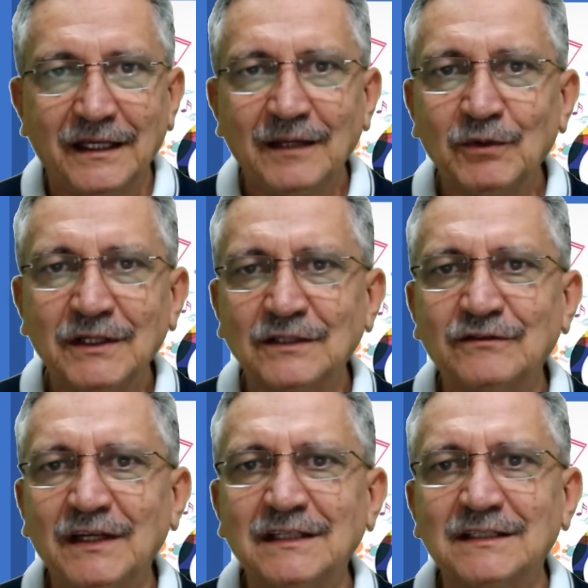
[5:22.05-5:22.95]
E muitas
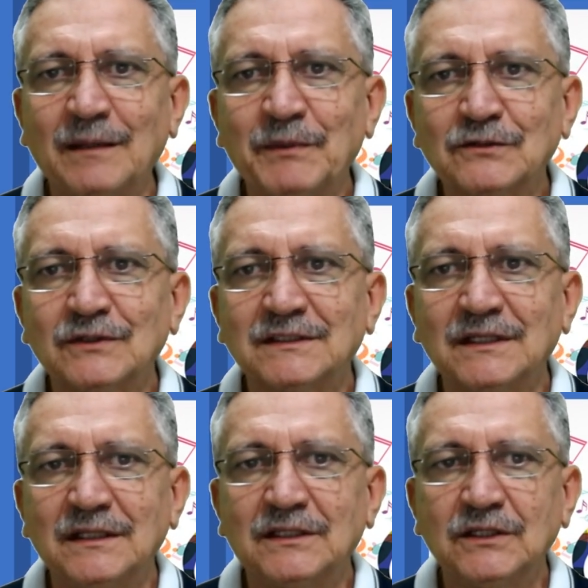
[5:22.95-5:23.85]
vezes a pessoa
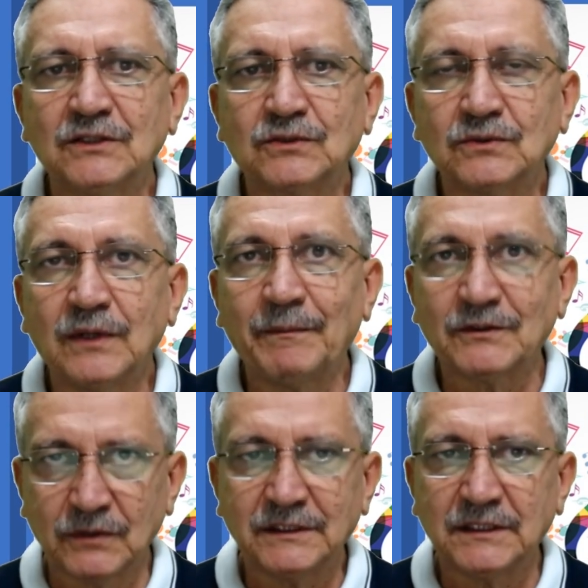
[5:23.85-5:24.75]
sente isso, a
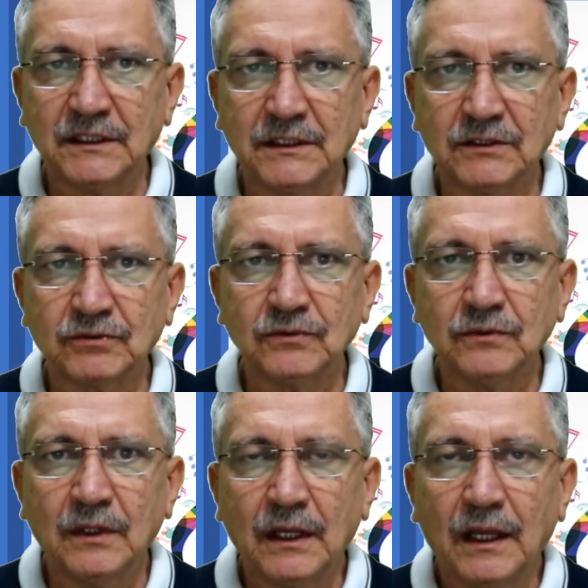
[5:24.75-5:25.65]
pessoa que sente isso,